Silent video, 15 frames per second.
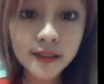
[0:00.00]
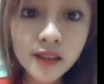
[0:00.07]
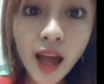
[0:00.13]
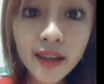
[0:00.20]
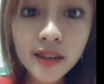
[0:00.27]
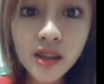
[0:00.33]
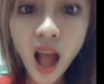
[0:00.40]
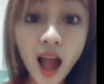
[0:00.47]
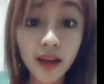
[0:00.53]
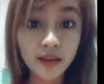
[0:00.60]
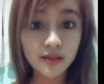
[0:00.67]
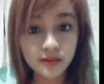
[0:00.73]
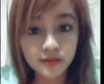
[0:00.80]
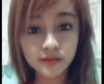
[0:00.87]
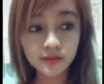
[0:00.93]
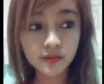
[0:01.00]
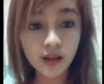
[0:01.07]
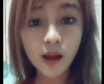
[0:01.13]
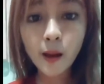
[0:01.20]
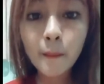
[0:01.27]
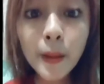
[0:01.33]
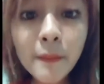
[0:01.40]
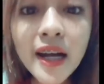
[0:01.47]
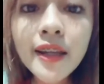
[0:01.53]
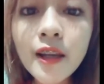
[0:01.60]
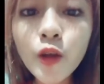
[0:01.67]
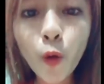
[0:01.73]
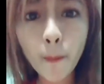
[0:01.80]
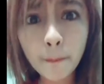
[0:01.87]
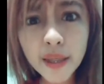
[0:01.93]
Itay, itay! May
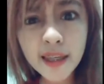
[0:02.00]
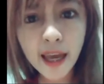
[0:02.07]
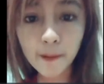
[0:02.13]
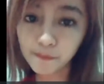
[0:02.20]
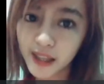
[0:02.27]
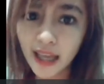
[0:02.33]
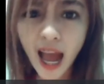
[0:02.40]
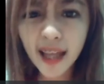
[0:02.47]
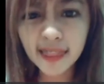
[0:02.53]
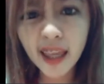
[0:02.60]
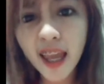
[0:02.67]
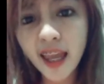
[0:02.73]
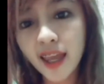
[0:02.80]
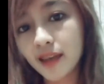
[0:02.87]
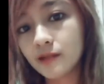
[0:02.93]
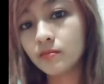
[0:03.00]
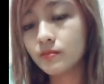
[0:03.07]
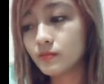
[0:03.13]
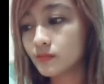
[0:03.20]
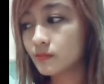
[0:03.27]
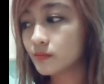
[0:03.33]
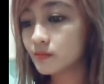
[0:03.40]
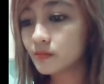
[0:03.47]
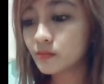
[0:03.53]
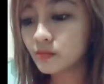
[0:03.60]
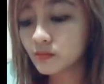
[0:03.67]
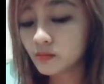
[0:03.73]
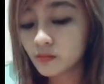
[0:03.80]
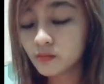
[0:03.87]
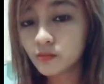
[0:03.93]
baril yung BS ni ate! Ha?
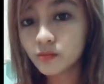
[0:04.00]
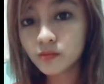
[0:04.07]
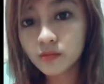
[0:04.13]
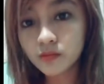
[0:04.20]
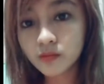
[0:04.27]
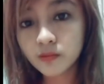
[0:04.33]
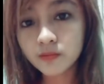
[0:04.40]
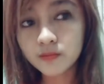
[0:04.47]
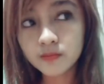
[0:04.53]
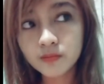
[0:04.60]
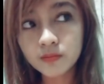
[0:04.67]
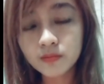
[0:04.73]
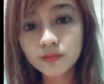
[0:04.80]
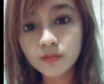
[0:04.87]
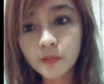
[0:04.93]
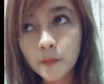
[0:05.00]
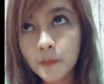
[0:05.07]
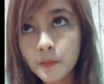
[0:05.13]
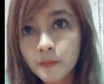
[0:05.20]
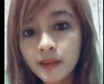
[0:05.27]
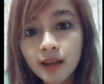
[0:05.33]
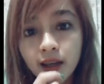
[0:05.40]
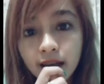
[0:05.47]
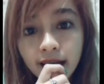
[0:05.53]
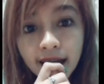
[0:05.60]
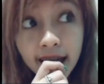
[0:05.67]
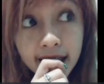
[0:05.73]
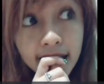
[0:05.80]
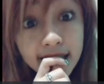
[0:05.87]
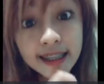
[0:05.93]
Paano mo naman nalaman?
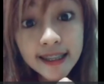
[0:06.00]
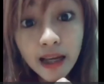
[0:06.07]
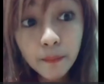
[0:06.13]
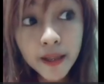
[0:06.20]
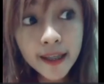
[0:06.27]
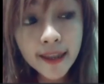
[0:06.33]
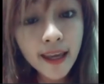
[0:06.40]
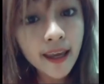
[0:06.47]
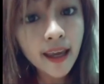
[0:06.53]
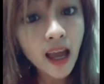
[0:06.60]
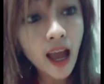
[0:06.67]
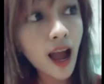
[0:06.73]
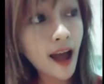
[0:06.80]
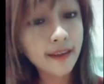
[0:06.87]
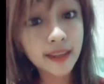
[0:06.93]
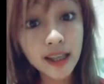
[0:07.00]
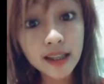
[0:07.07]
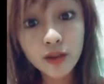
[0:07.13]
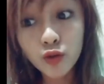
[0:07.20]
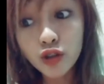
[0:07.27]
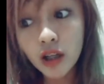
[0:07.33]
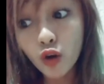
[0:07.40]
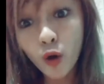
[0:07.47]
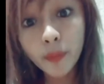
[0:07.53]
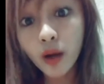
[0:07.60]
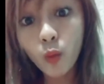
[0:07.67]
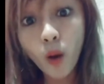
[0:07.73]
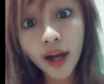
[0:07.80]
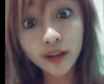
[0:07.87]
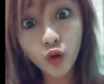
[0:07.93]
Eh kasi sabi ni ate dun sa loob
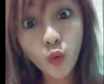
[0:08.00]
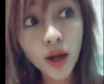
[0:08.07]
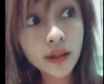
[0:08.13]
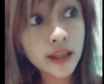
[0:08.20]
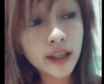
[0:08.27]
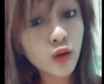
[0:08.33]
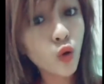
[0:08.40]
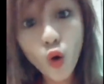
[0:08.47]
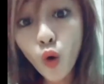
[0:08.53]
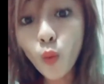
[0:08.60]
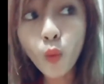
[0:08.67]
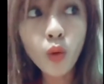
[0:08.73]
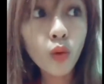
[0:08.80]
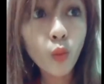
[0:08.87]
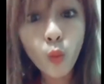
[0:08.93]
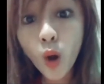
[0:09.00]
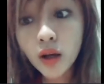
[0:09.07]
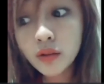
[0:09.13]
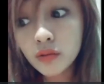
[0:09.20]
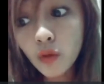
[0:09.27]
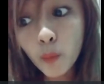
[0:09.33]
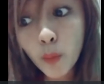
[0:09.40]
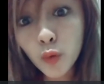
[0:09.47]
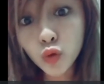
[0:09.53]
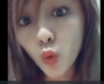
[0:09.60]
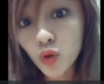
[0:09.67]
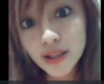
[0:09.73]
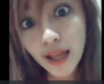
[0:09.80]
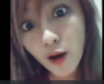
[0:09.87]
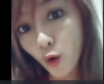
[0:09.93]
ng kwarto narinig ko, huwag mong
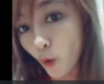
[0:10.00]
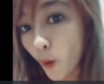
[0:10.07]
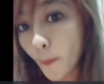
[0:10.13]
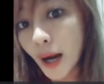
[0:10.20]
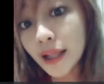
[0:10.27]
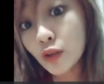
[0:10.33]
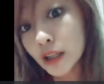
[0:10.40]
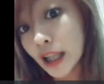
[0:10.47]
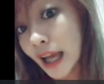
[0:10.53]
ipuputok sa loob, looban, oh.